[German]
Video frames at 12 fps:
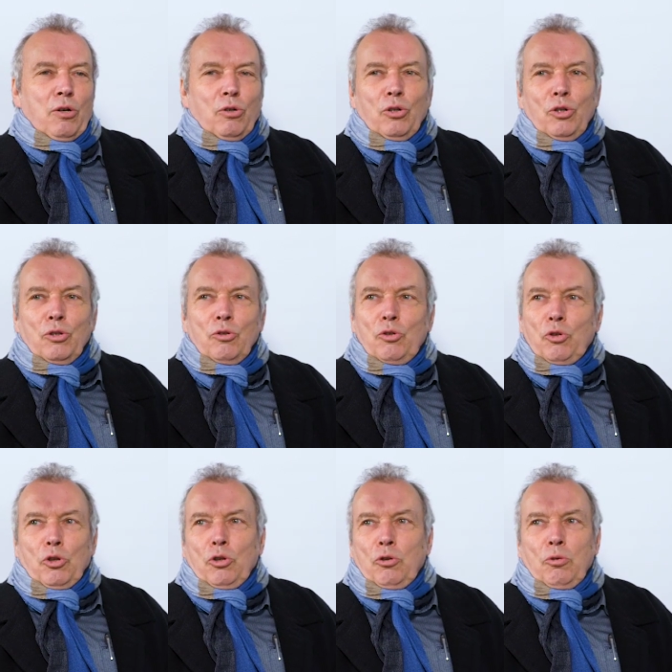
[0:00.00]
und äh,
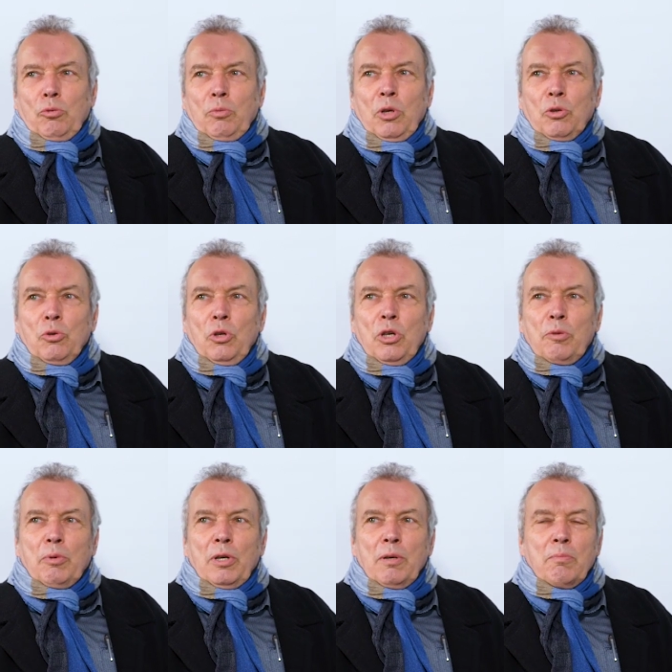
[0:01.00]

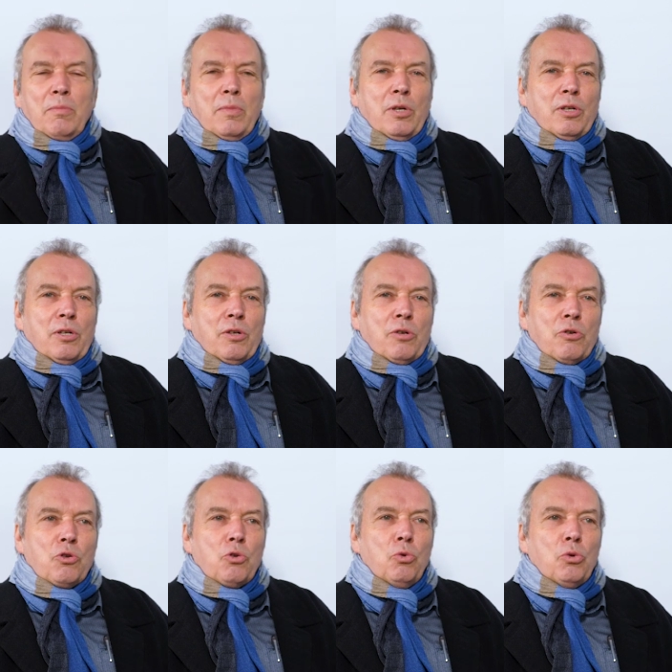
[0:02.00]
natürlich beim äh,
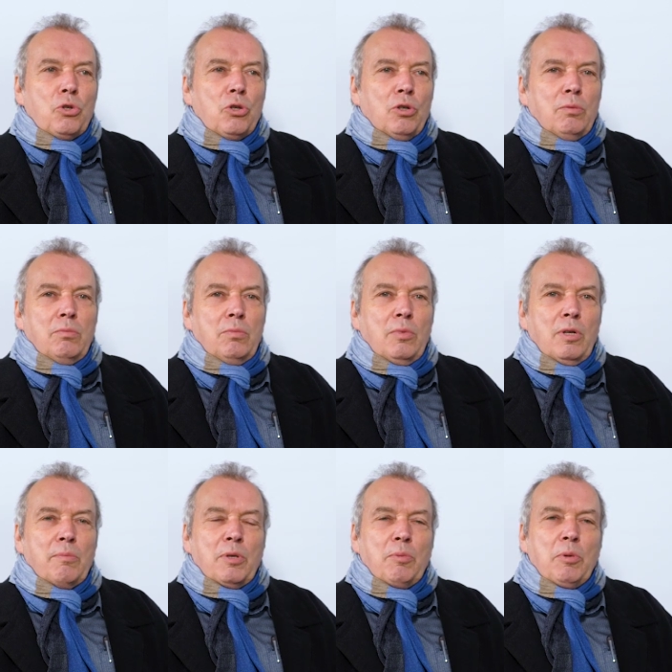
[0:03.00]
Studium
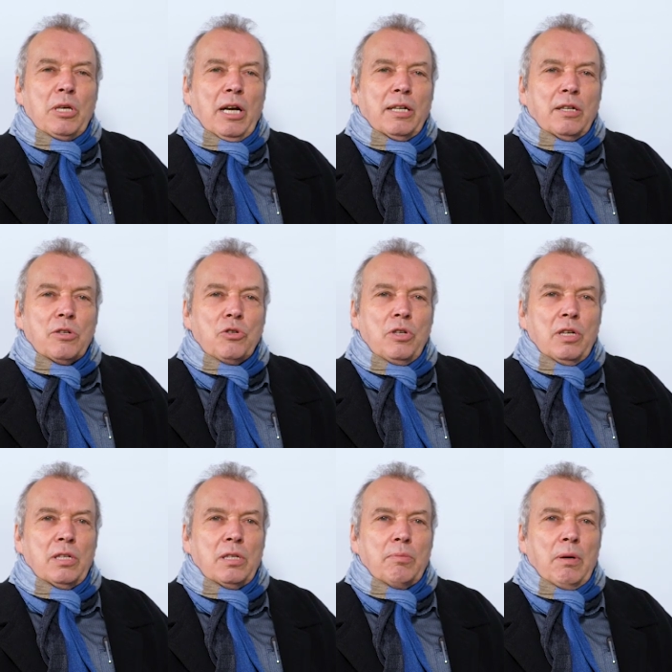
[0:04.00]
habe ich mich
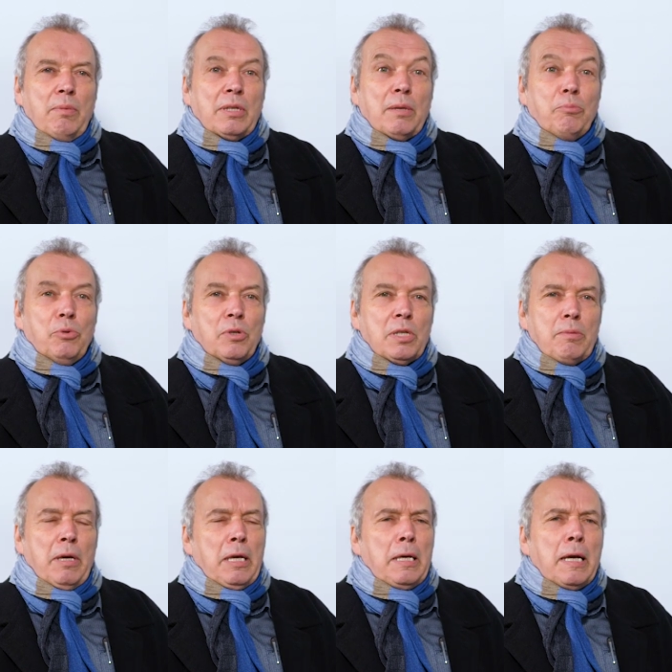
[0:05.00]
engagiert. Ich war bei der
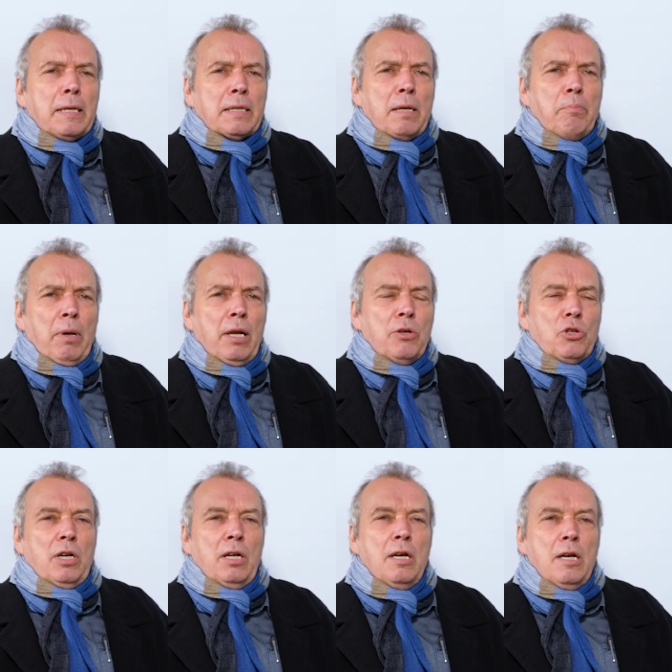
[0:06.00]
Bundeswehr eher ein
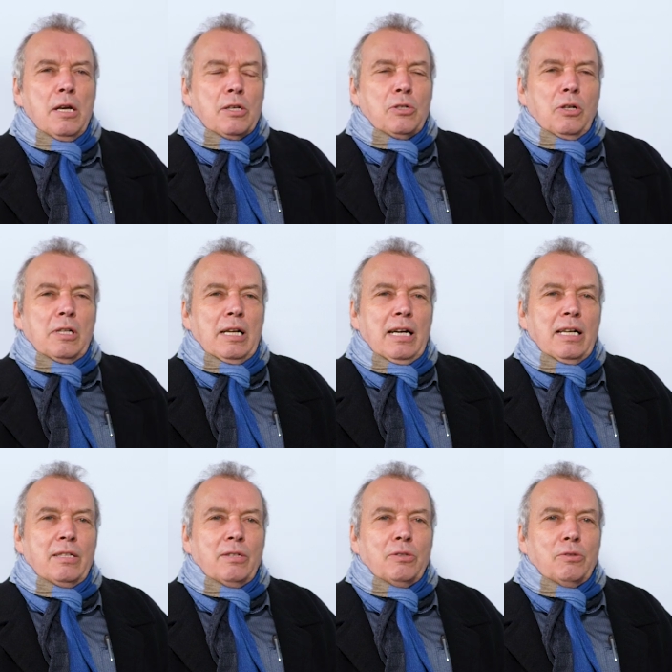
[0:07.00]
rebellischer
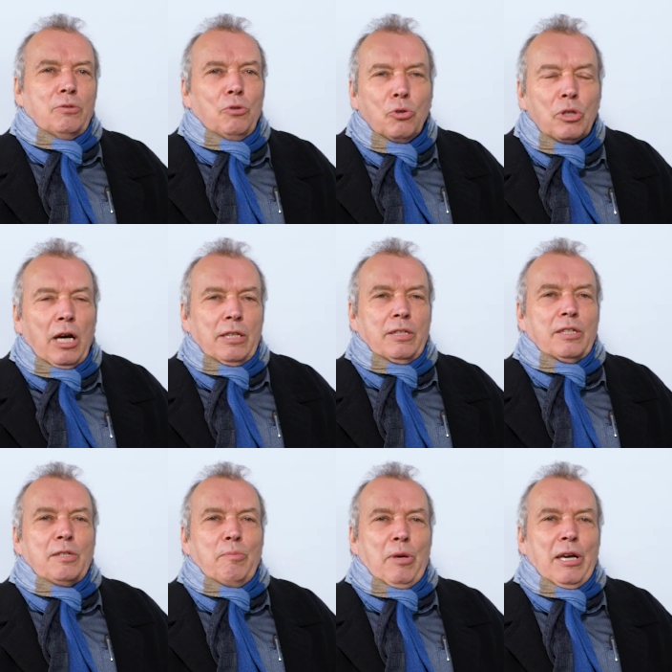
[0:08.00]
Soldat und
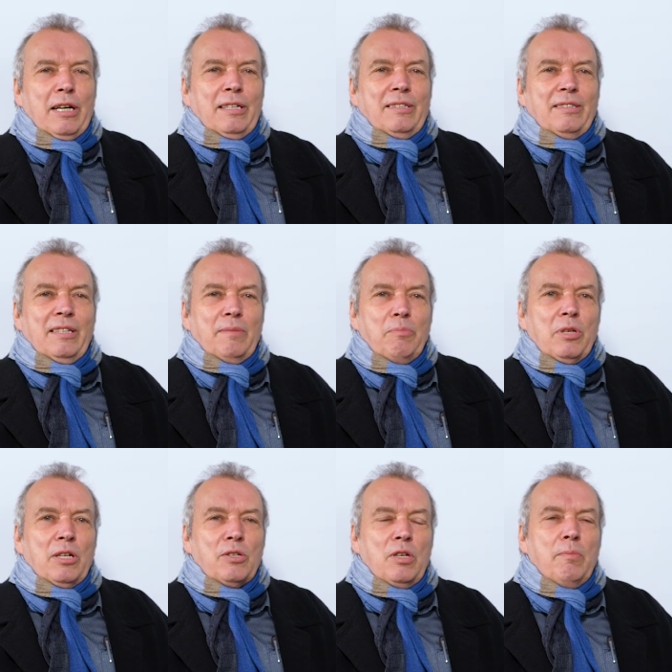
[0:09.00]
anderes mehr. Habe
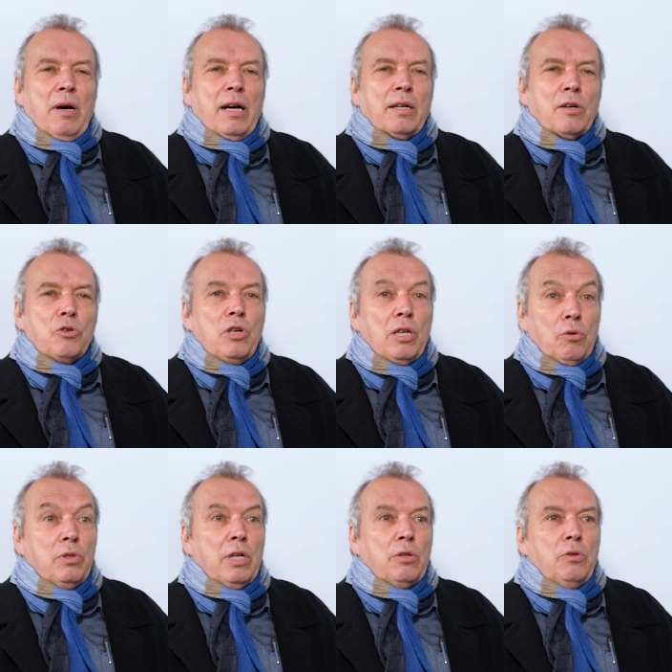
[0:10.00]
mich also immer engagiert
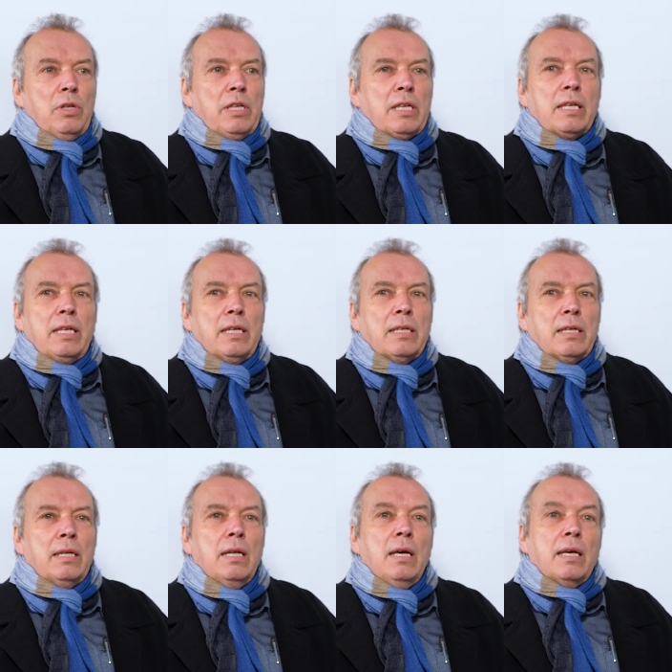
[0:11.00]
und natürlich in
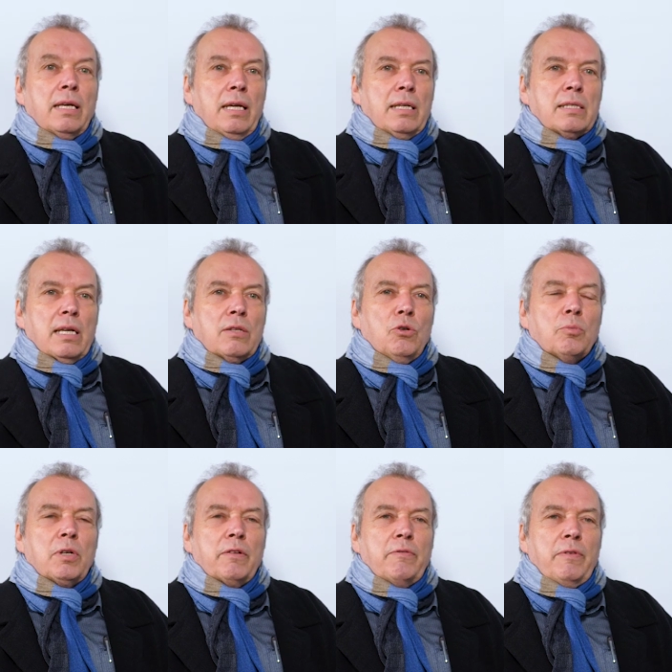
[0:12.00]
Kirchhain gegen das
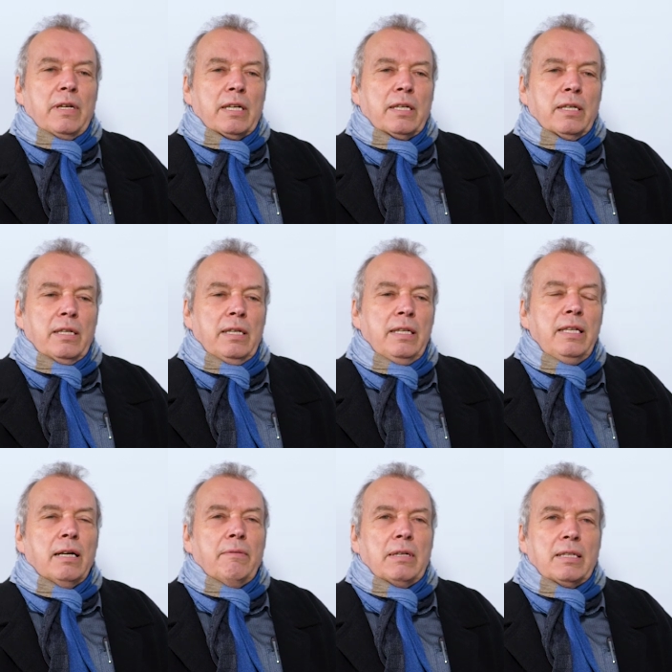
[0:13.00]
Atomkraftwerk in
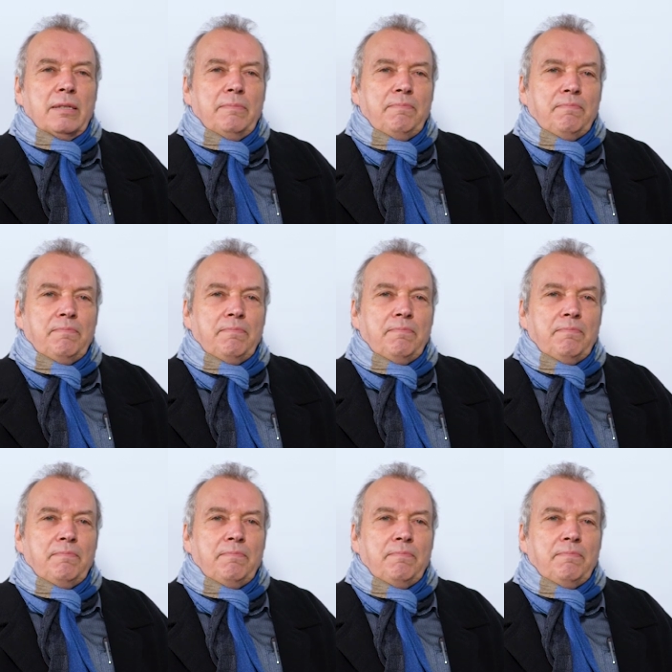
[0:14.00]
Niederwald.